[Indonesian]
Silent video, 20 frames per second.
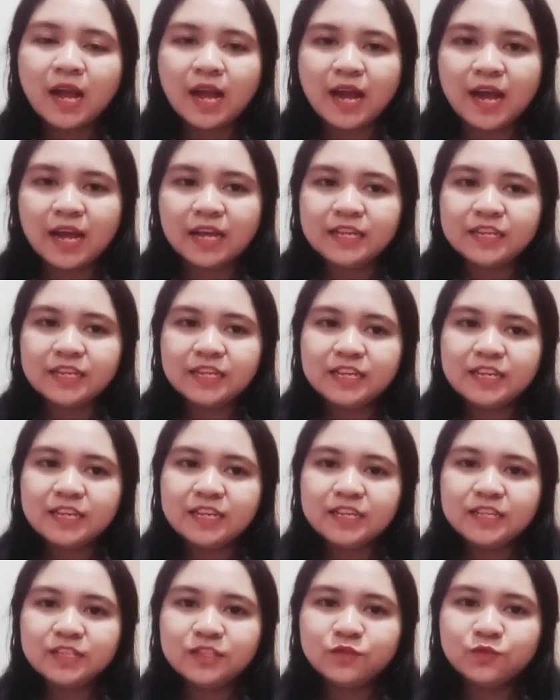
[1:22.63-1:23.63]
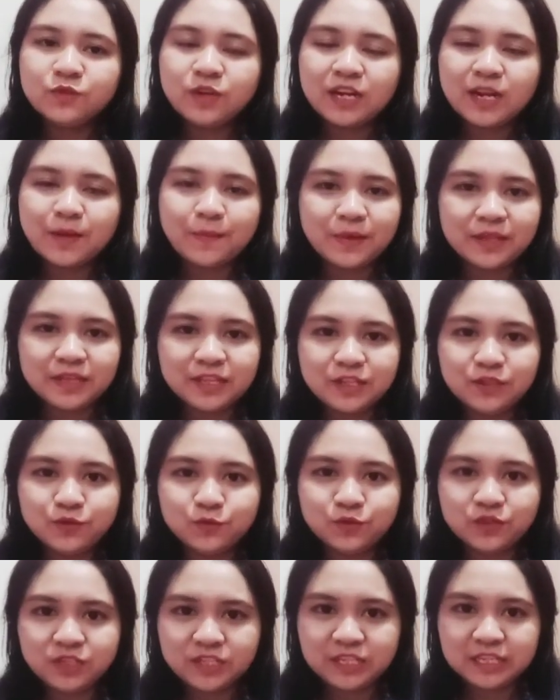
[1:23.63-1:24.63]
Kain ini juga dapat
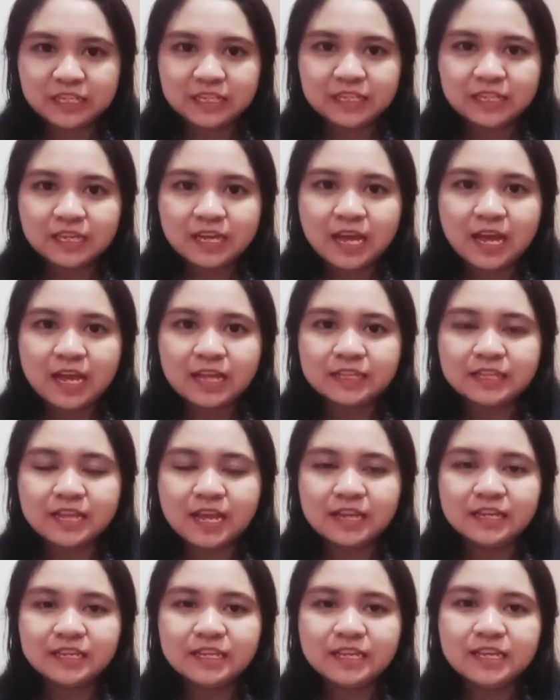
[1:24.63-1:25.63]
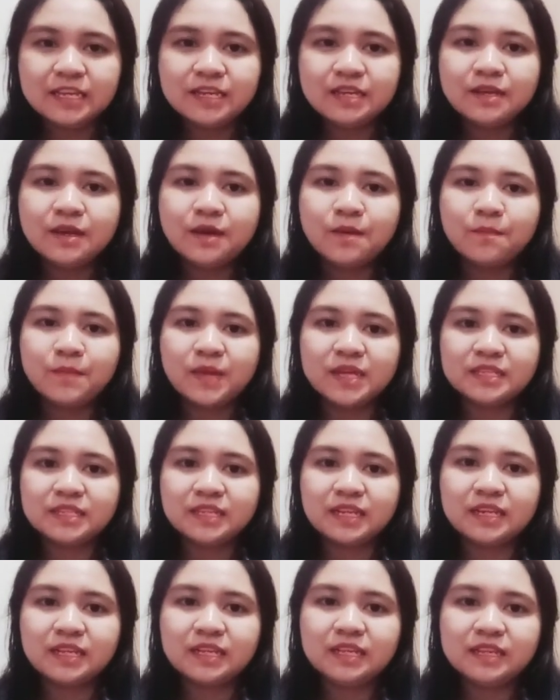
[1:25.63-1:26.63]
dicuci jadi,
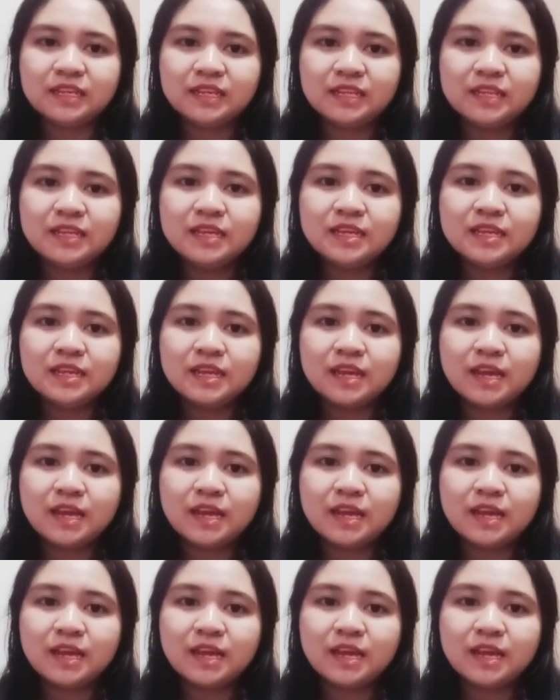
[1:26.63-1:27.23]
masker ini